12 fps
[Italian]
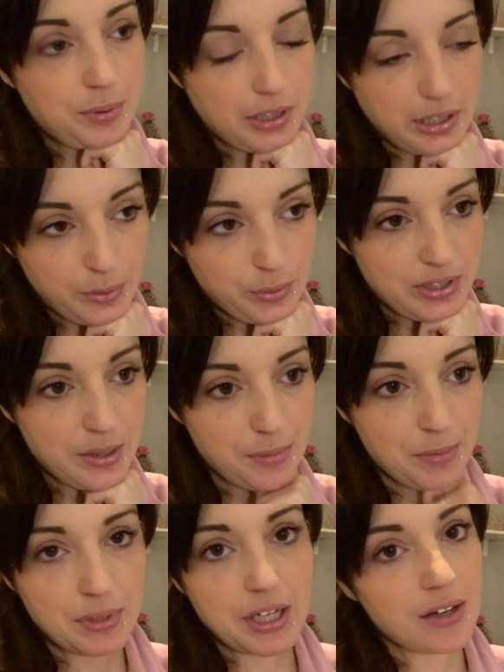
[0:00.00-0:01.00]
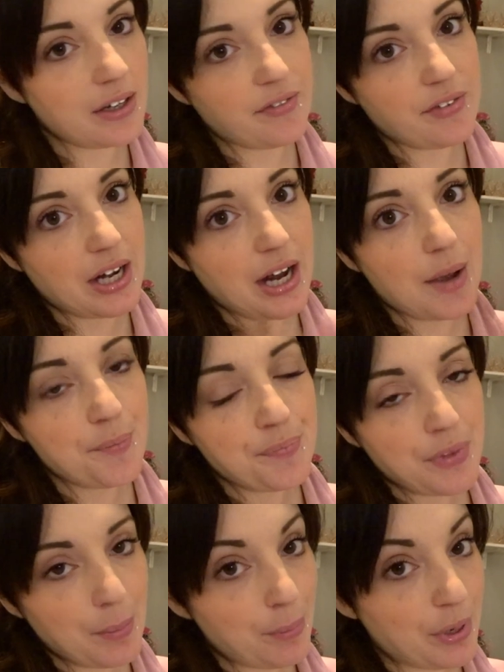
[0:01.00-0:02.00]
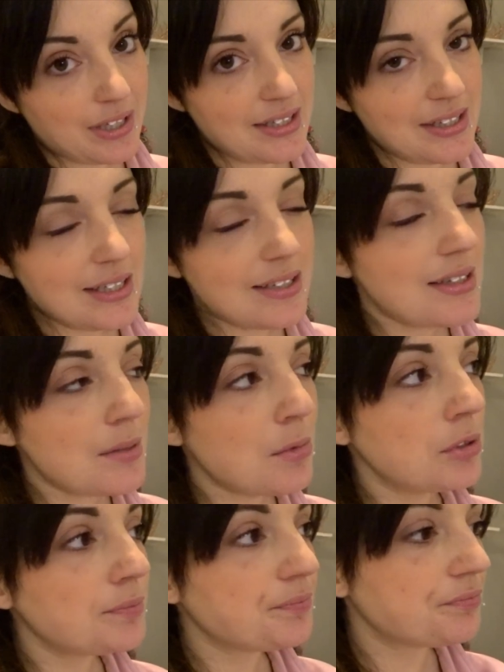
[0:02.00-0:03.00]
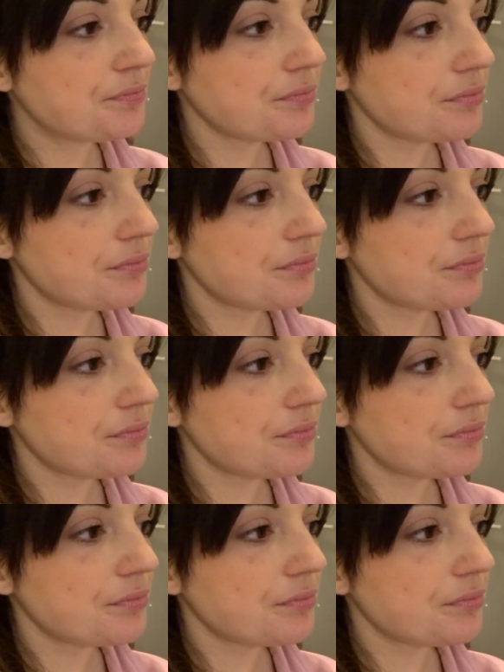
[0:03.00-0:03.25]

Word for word: perché questa mia amica arriverà prestissimo